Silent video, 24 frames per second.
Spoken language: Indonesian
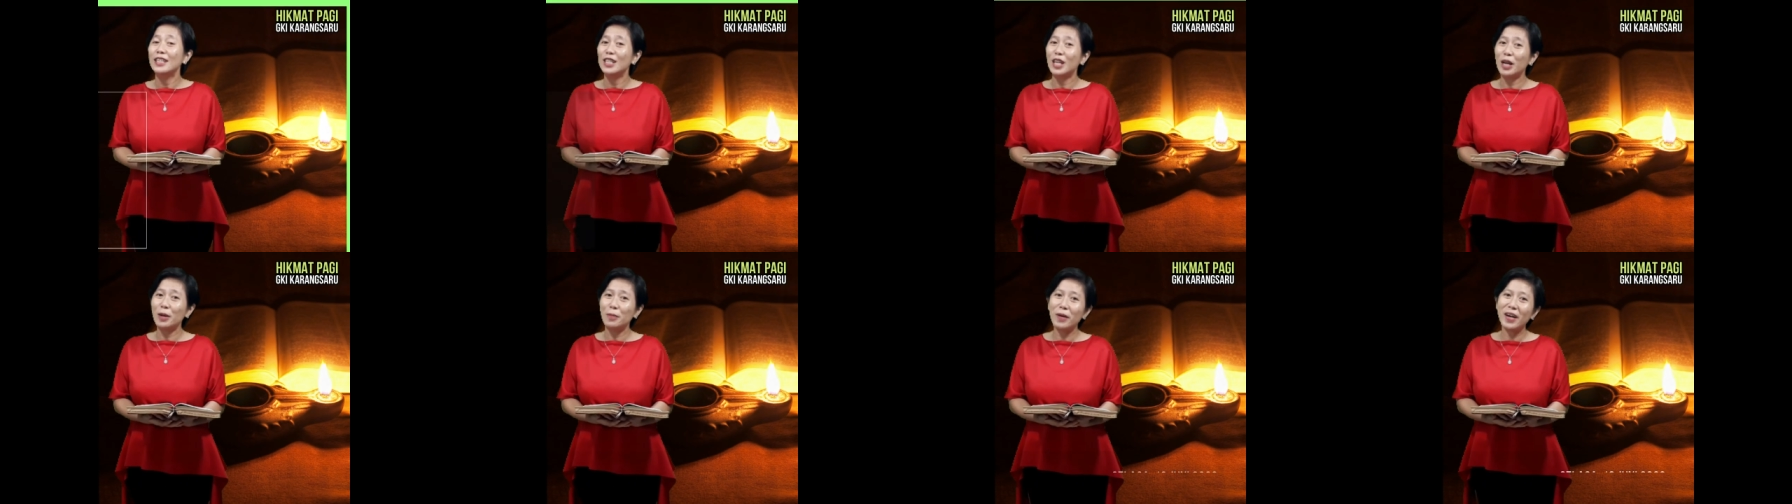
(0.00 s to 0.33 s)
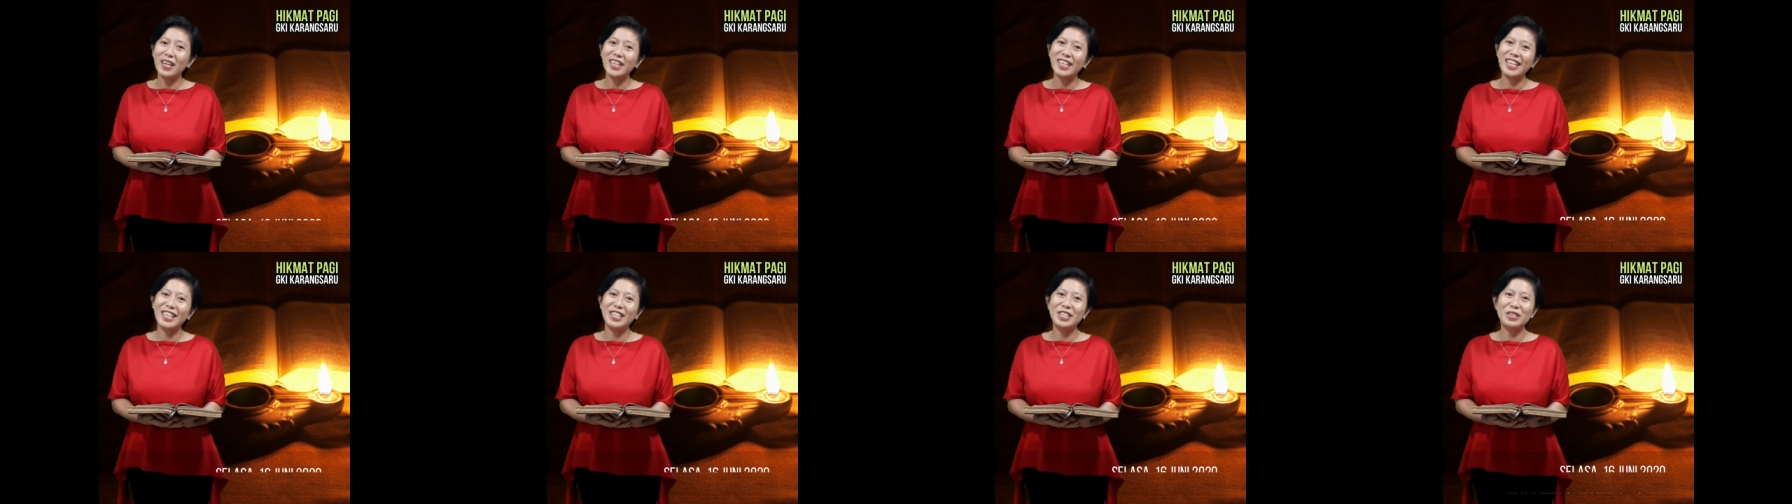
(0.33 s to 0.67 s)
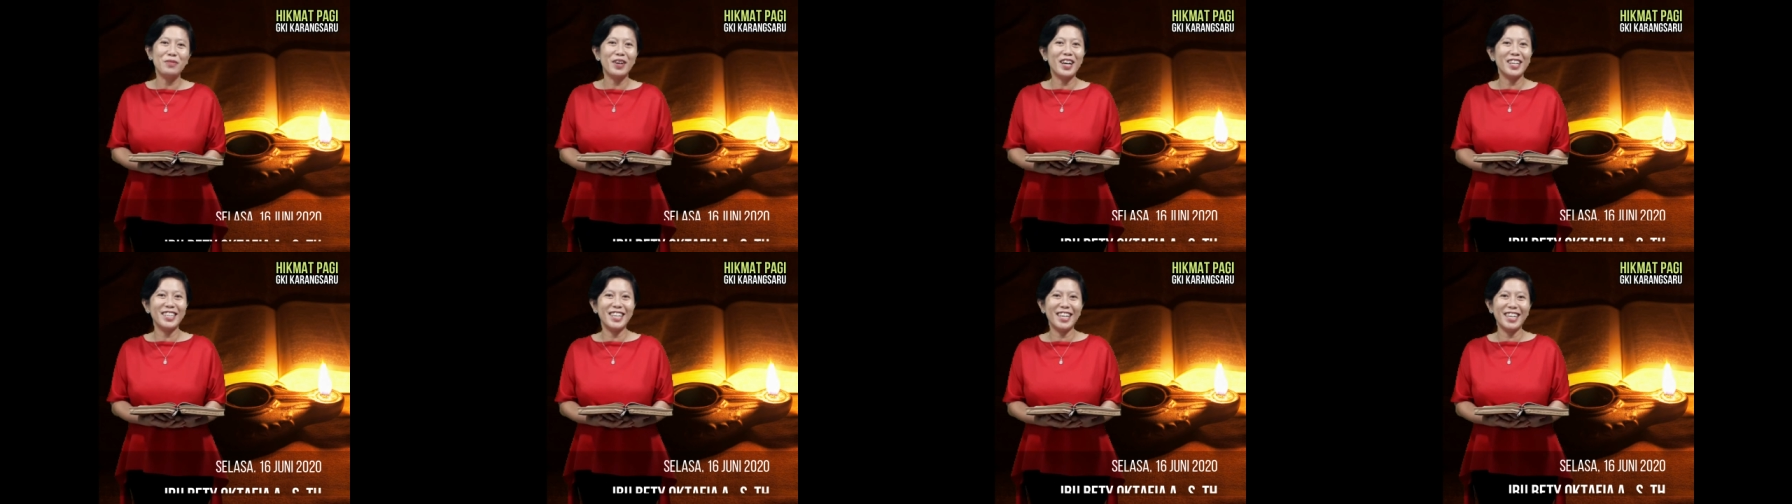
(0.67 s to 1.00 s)
Selamat pagi
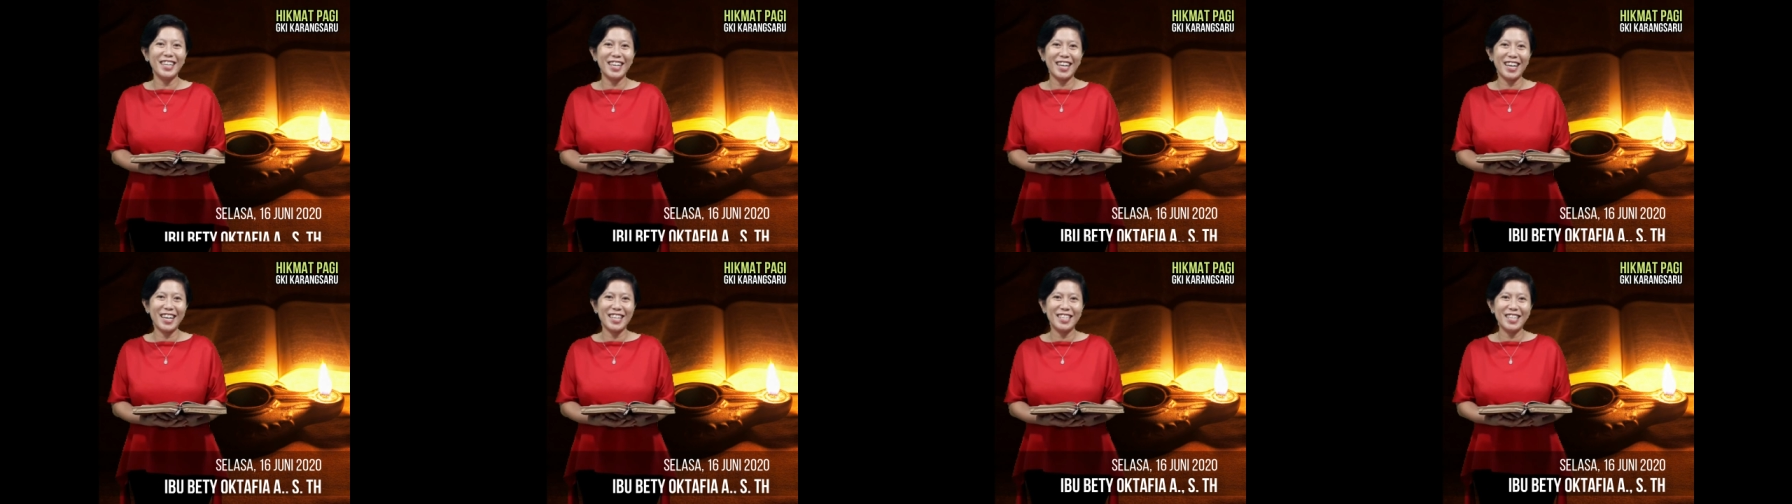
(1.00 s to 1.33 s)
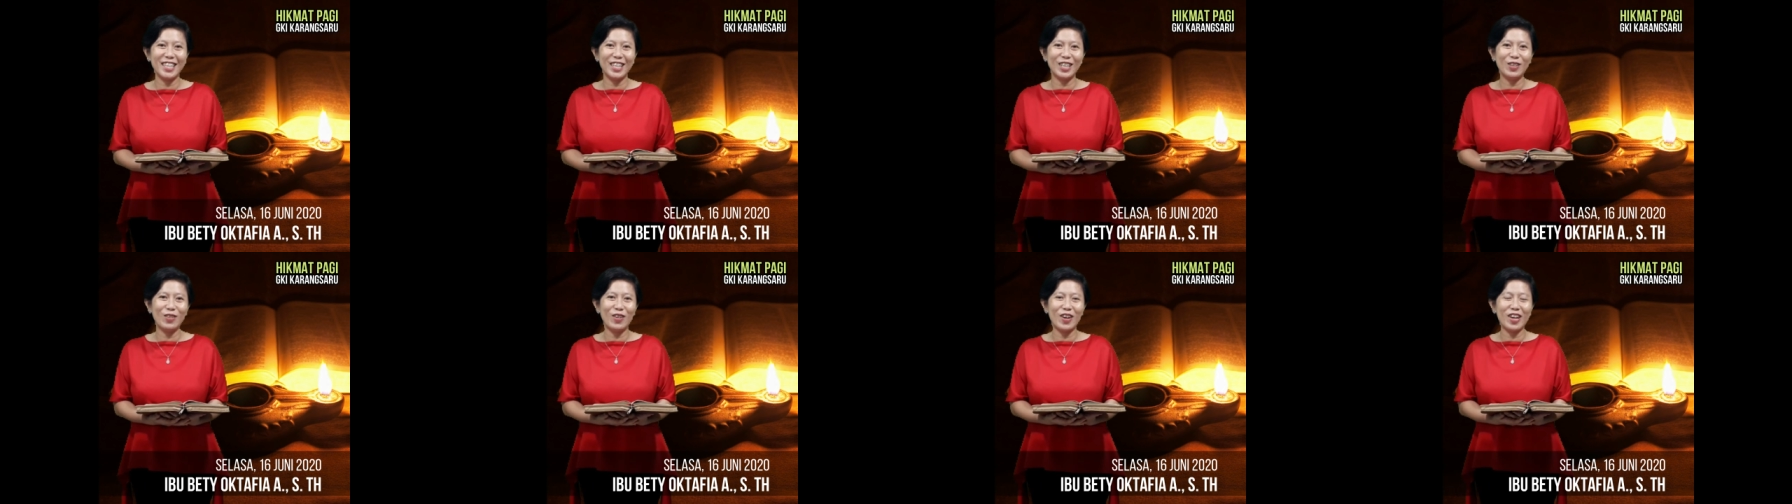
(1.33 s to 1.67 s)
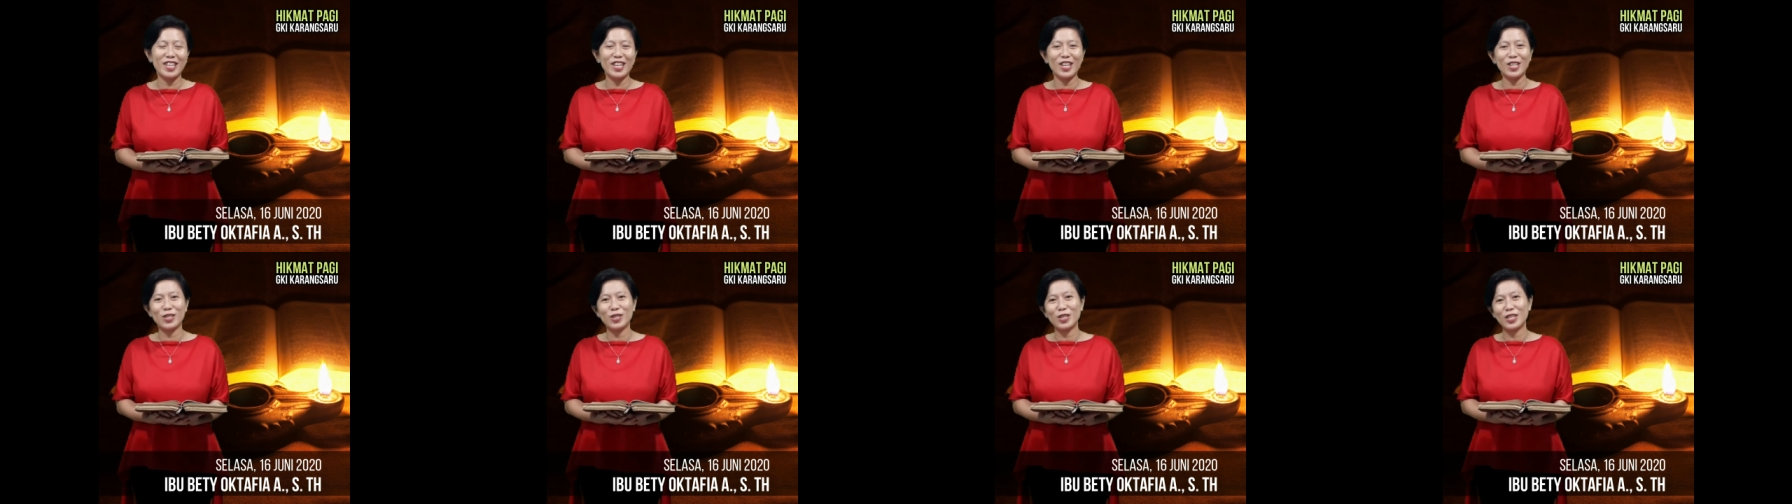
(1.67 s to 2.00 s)
jemaat yang dikasih
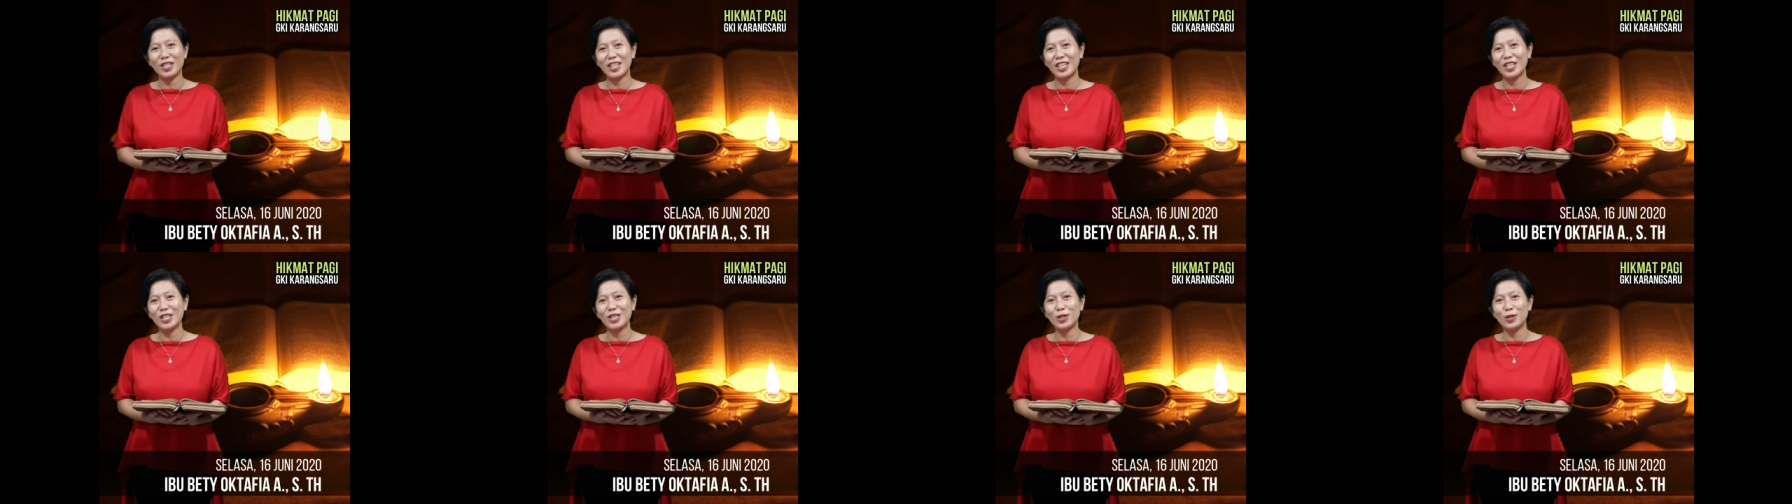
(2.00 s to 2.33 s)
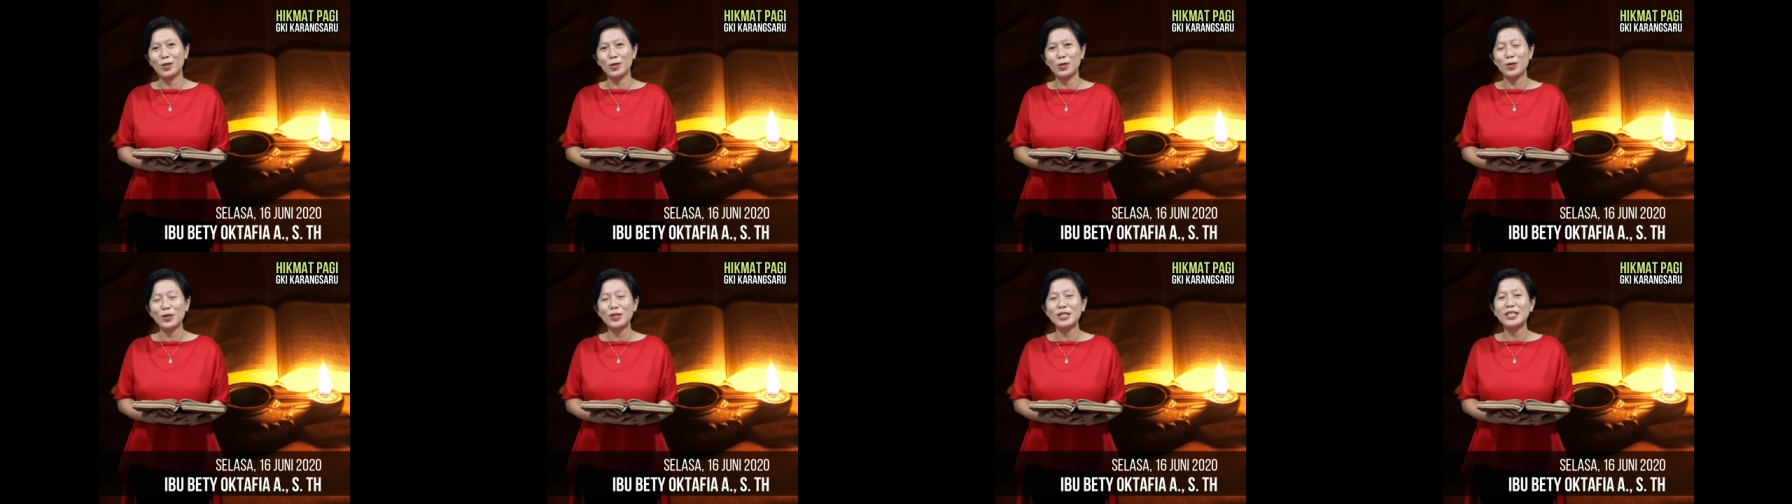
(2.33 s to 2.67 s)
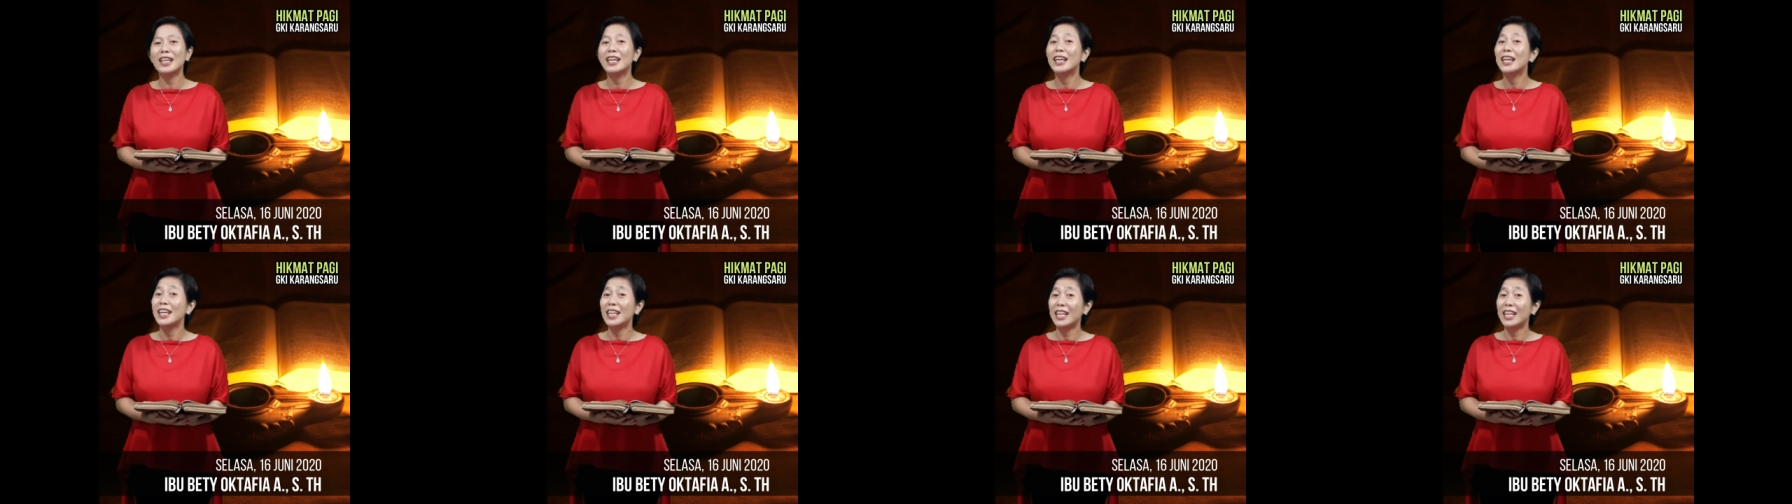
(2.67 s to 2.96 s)
Tuhan Yesus Kristus.